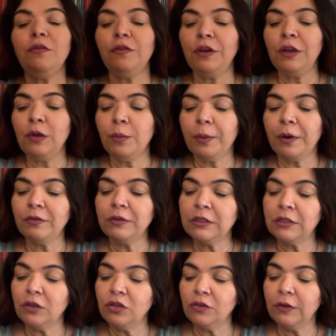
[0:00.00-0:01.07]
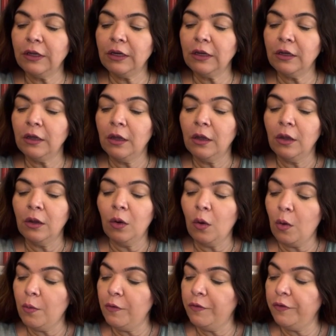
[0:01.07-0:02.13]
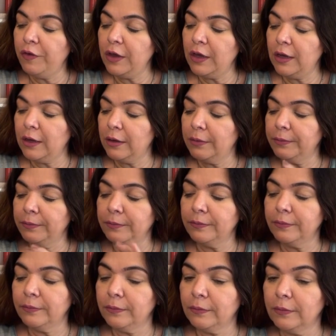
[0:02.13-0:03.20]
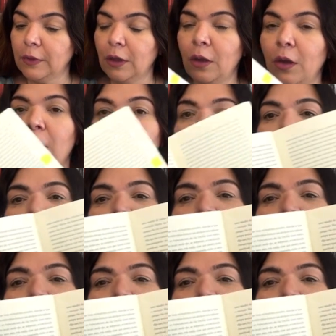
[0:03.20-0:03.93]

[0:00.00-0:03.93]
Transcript: livrinho para vocês verem como fica. Ó, tá